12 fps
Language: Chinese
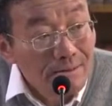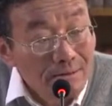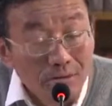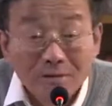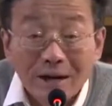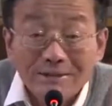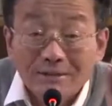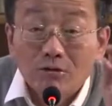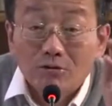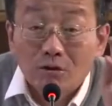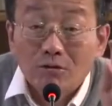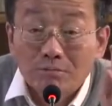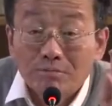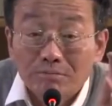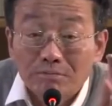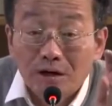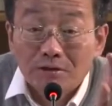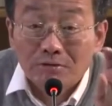就他是这种
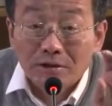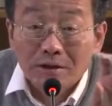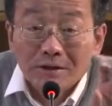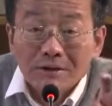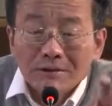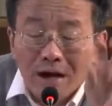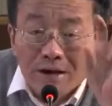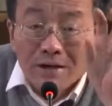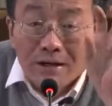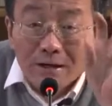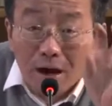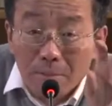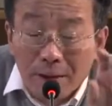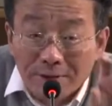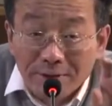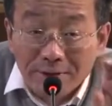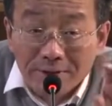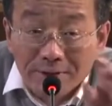条件方的。当一个老百
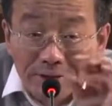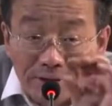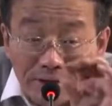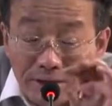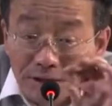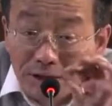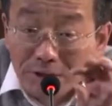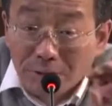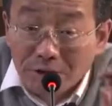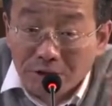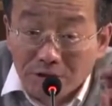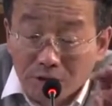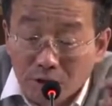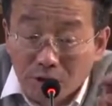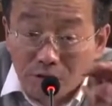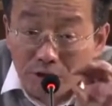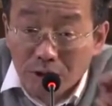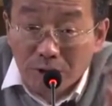姓有这几个基本的社会
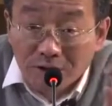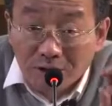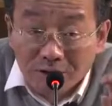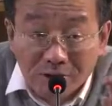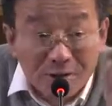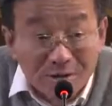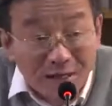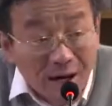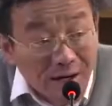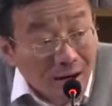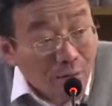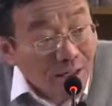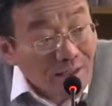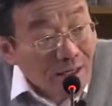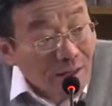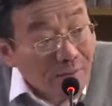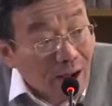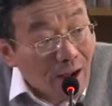福利保障的时候，他敢花
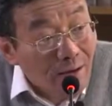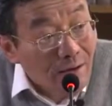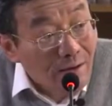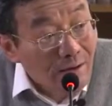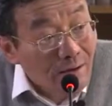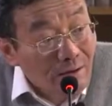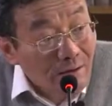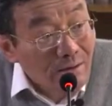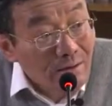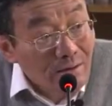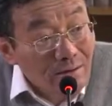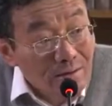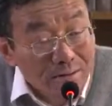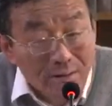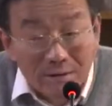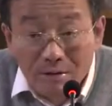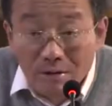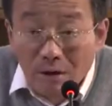钱了吧？
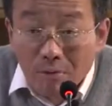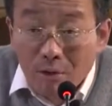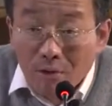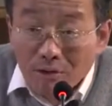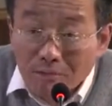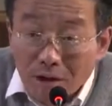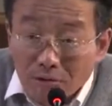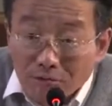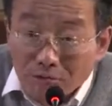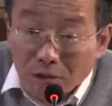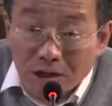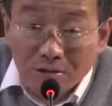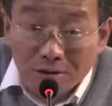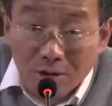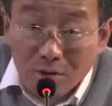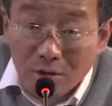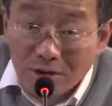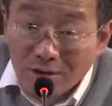我们为什么要捂着口袋
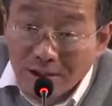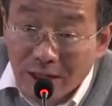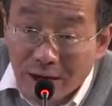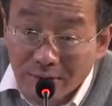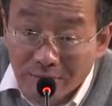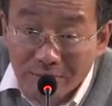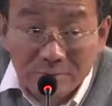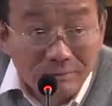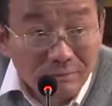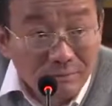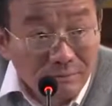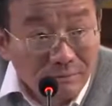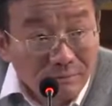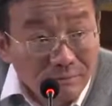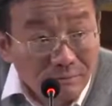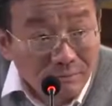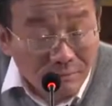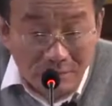过日子啊？
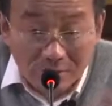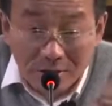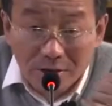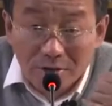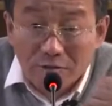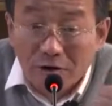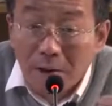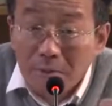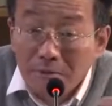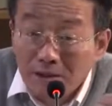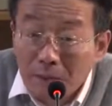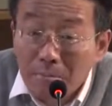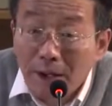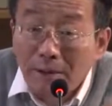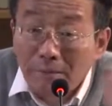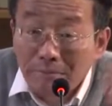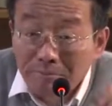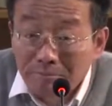一防生
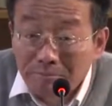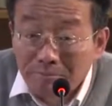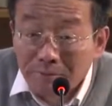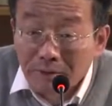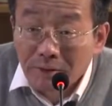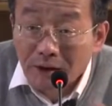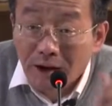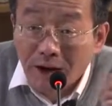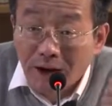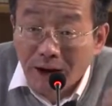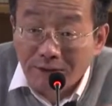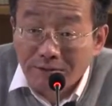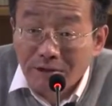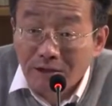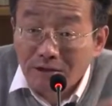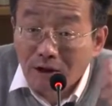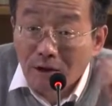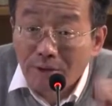病，二孩子要
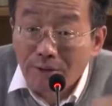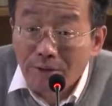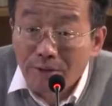教育，